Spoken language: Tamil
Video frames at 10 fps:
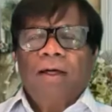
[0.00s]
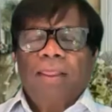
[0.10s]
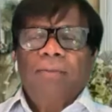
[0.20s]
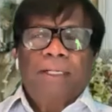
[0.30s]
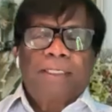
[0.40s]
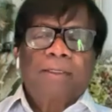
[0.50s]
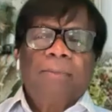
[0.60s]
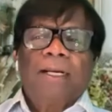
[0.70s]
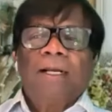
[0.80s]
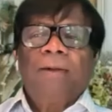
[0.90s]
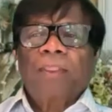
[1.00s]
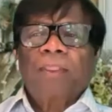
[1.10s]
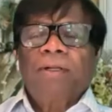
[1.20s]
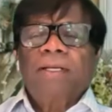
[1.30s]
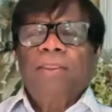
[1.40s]
அது மட்டுமல்ல
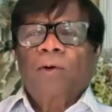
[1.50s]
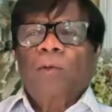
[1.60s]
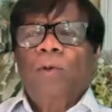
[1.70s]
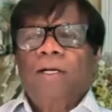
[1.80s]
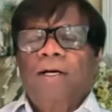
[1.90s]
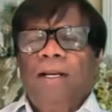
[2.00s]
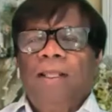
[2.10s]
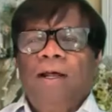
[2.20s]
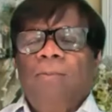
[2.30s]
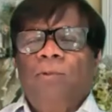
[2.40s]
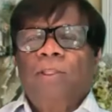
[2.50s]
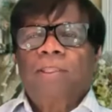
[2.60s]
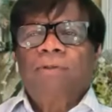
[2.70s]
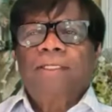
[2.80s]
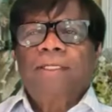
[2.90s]
அவர் இந்த கூட்டங்களை எல்லாம்
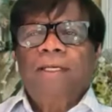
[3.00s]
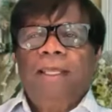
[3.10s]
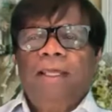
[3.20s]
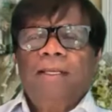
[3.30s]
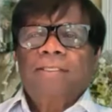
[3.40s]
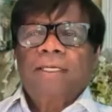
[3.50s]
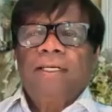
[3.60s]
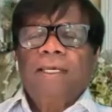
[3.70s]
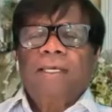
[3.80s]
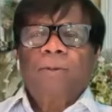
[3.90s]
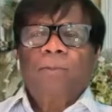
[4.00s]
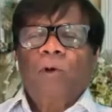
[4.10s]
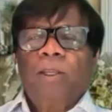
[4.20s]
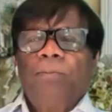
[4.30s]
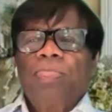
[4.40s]
முடித்துவிட்டு நேரு சென்னைக்கு
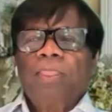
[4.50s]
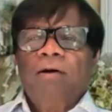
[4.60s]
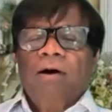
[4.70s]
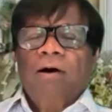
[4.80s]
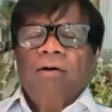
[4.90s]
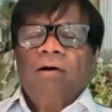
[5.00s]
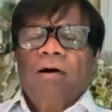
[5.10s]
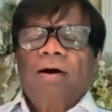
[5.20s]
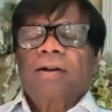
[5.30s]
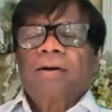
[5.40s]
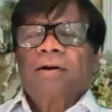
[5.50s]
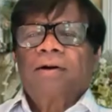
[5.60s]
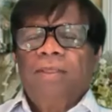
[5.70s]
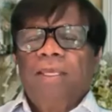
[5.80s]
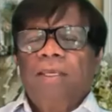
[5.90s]
போய் அங்கு ஆர் என்
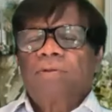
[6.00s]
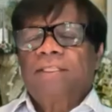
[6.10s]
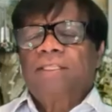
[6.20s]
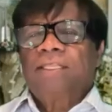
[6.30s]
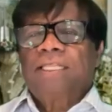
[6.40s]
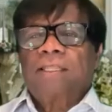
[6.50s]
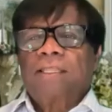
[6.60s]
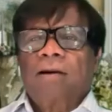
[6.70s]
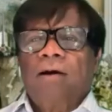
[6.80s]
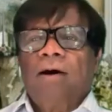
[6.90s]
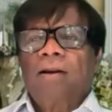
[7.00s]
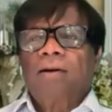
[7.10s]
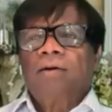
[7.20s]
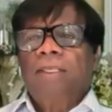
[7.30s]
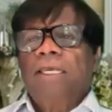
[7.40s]
ரவியையும் சந்தித்திருந்தார் ஆர் என்
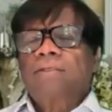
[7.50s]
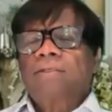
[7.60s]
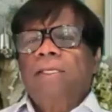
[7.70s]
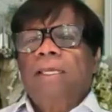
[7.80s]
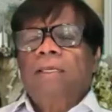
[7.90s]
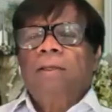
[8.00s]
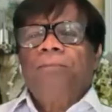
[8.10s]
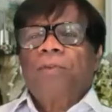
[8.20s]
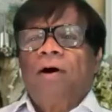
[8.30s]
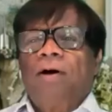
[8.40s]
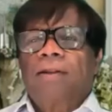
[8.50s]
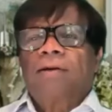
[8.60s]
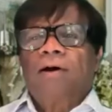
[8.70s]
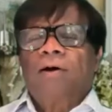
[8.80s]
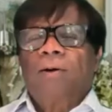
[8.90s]
ரவியை சென்னைக்கு
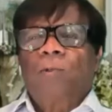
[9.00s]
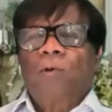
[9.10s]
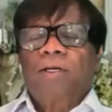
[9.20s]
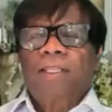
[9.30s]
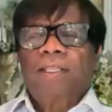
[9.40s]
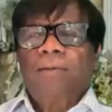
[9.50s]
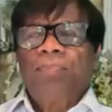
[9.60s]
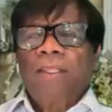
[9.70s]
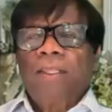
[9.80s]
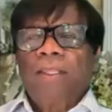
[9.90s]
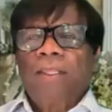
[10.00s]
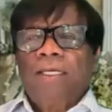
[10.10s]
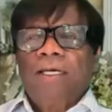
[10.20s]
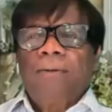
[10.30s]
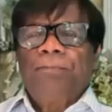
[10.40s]
ஆளுநராக போட்டதே
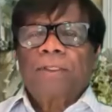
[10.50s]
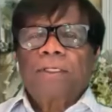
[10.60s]
இந்த